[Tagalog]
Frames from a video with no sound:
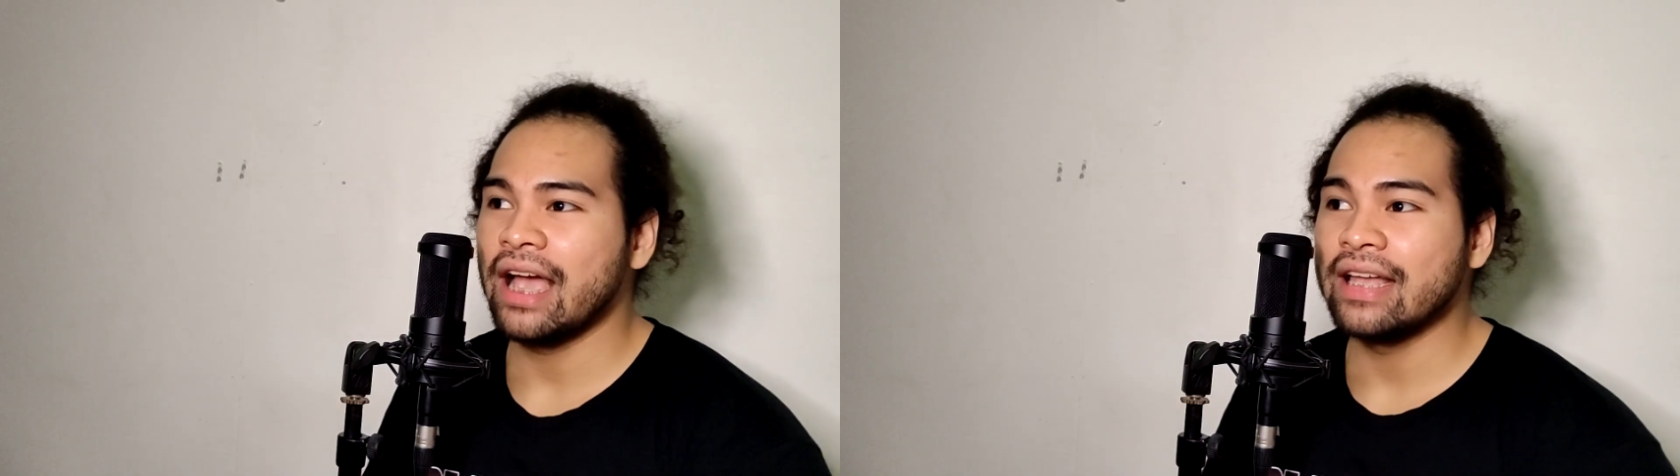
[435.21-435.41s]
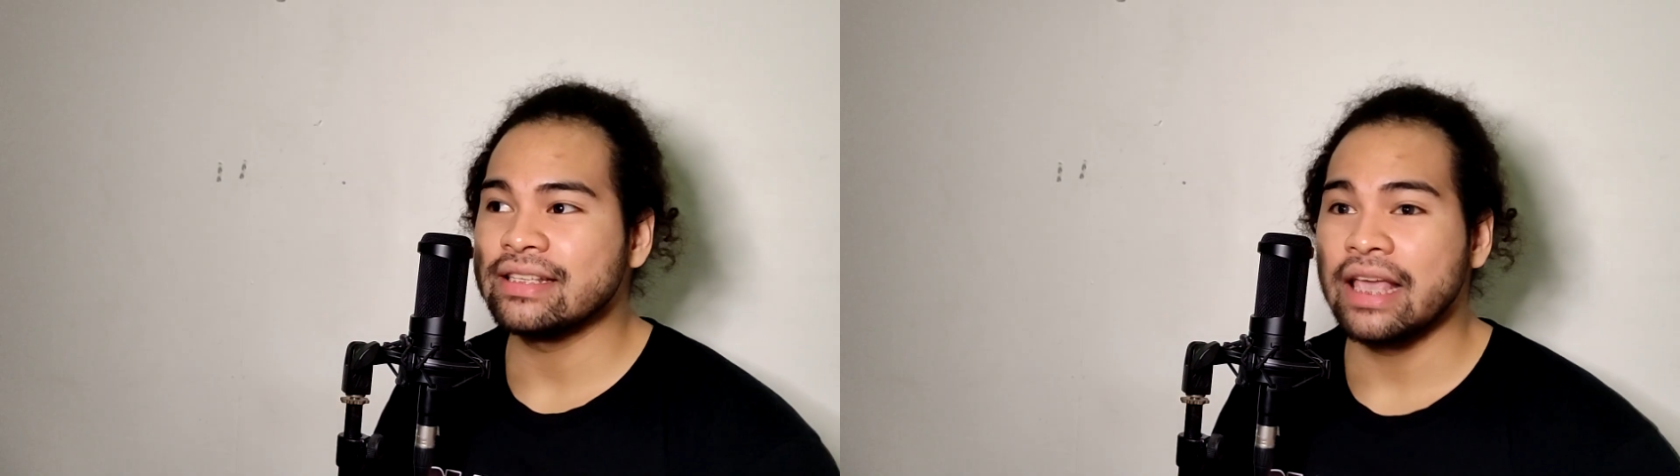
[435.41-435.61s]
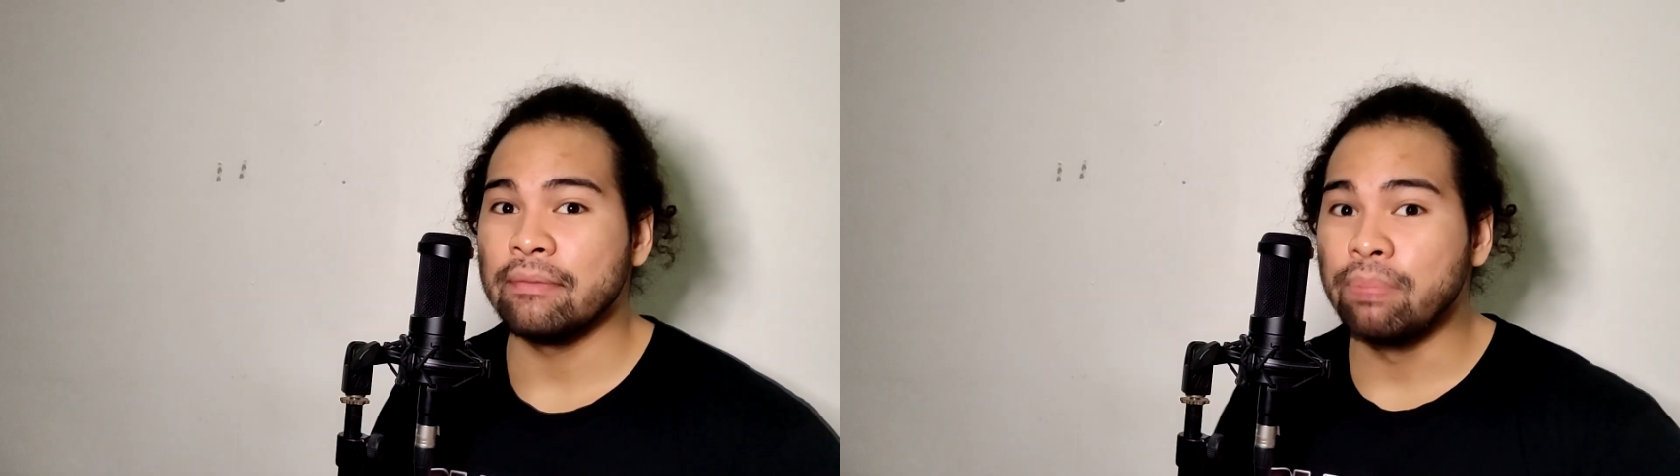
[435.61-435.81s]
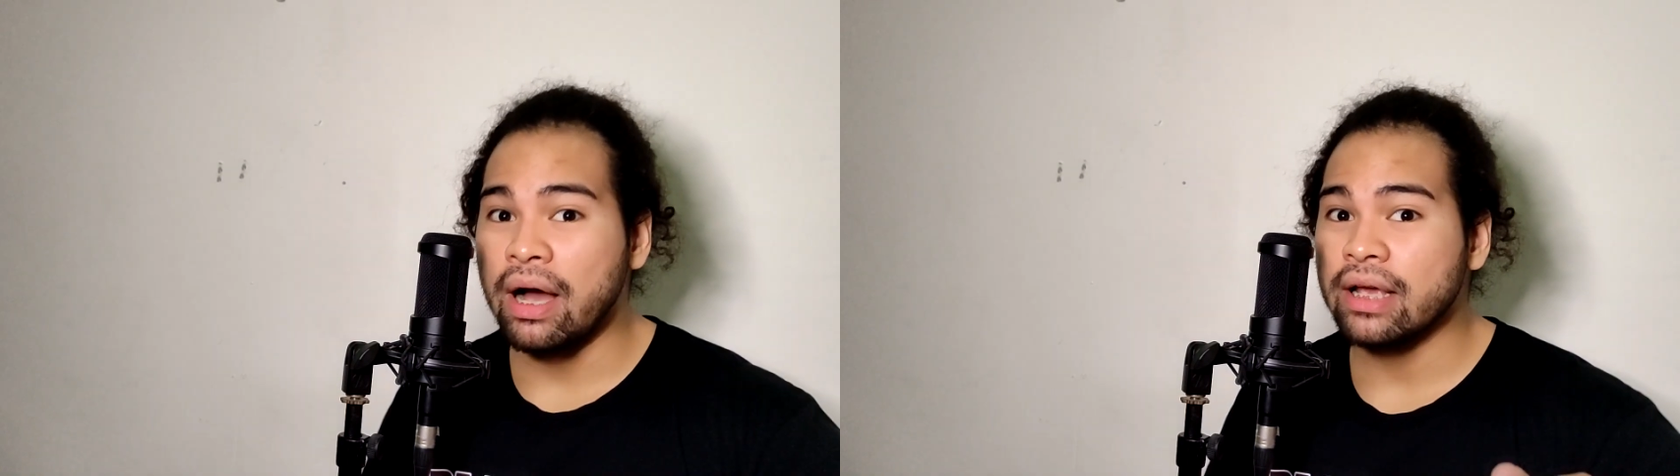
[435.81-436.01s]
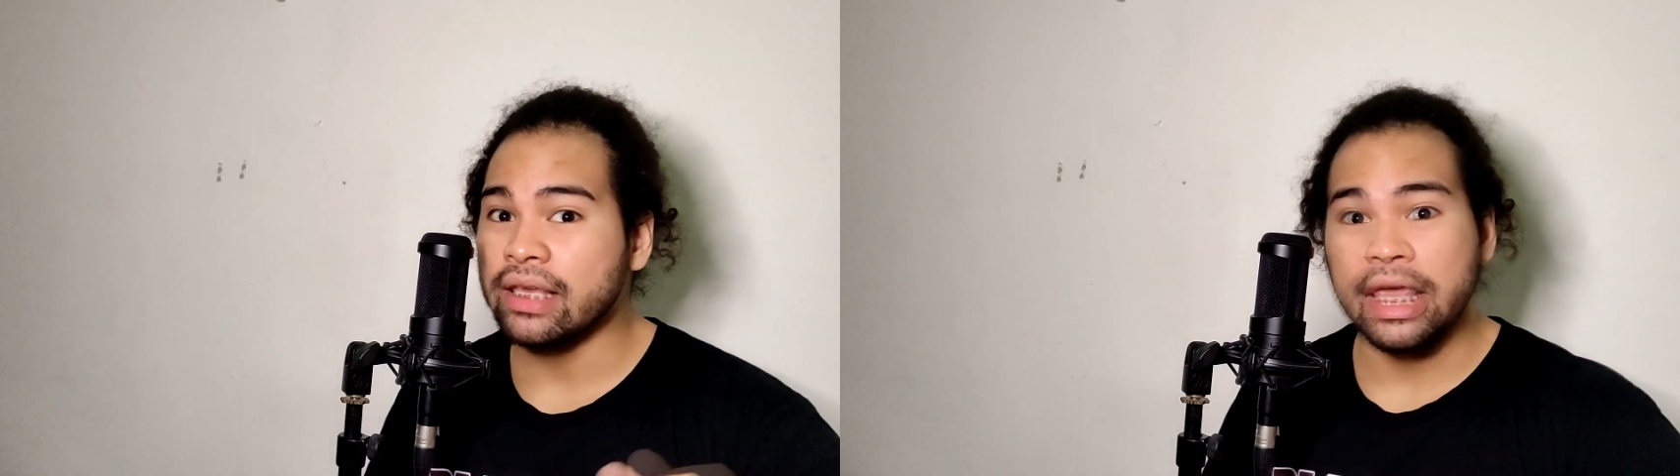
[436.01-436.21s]
kahit sa
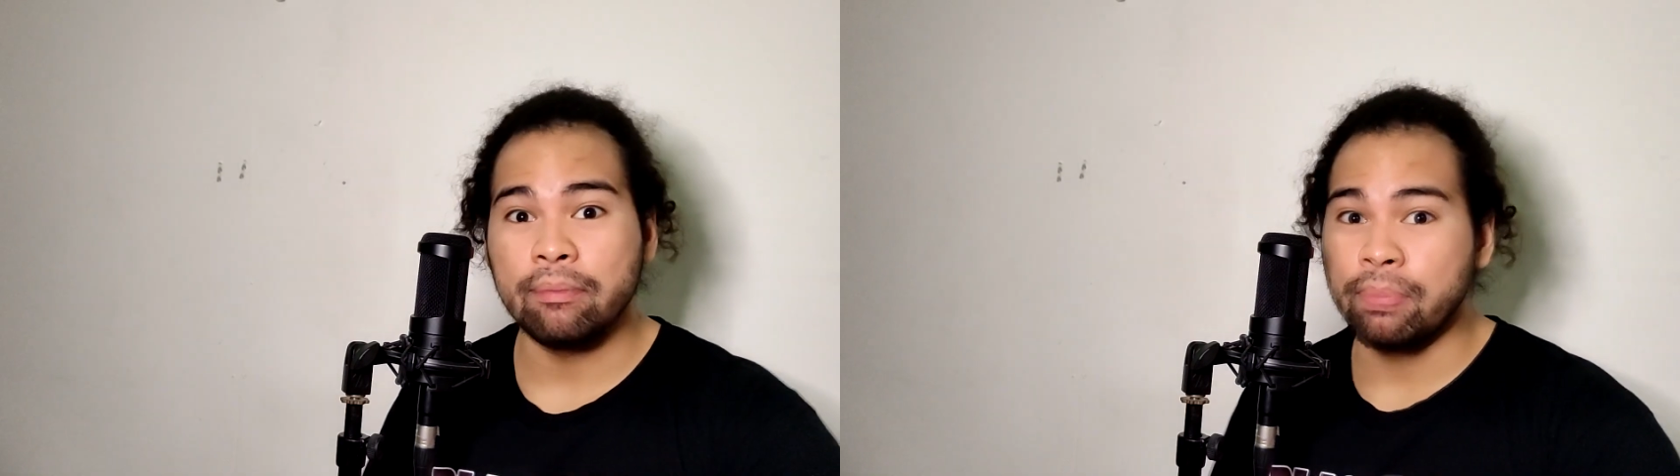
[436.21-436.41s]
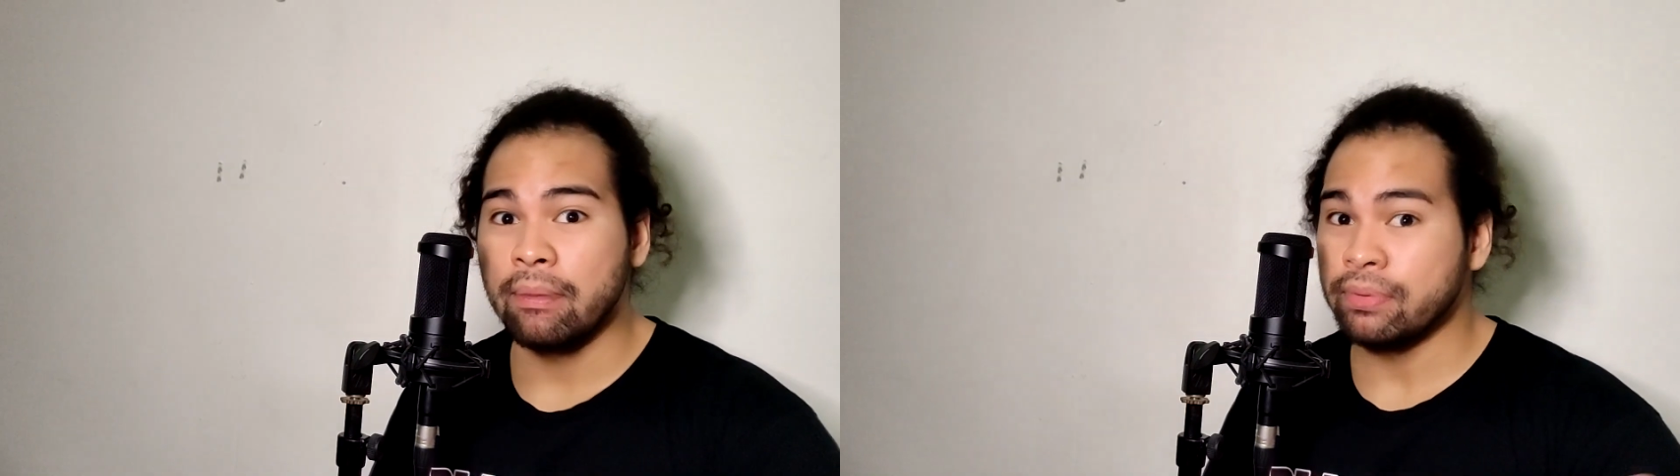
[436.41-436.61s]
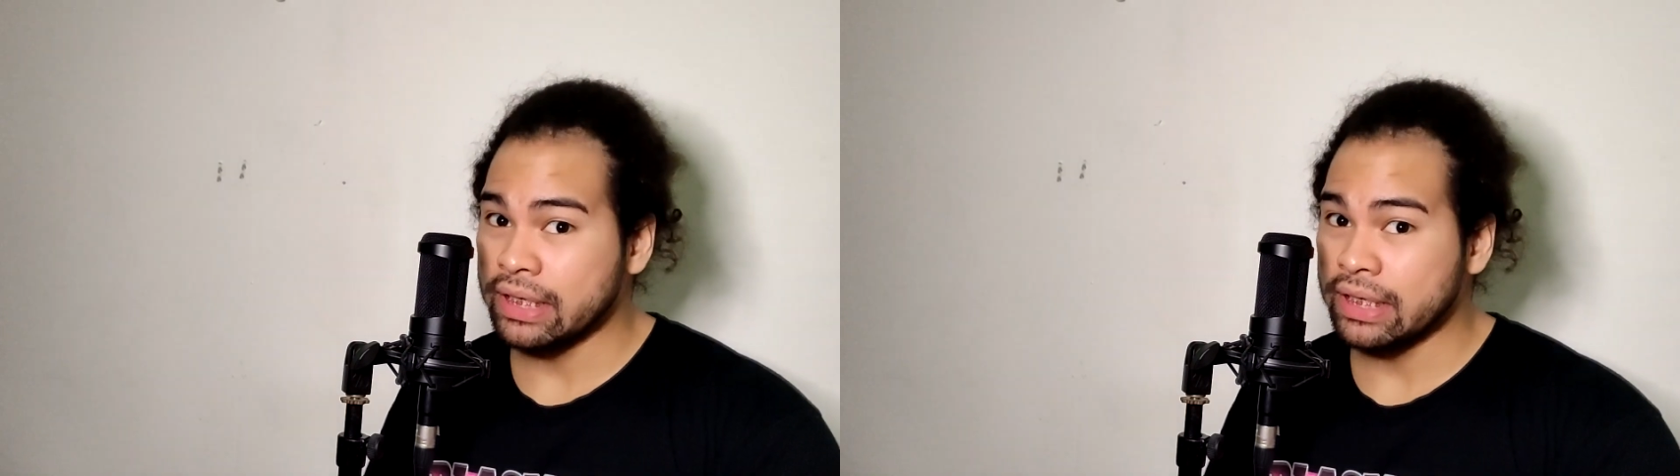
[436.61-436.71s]
ibang K-pop,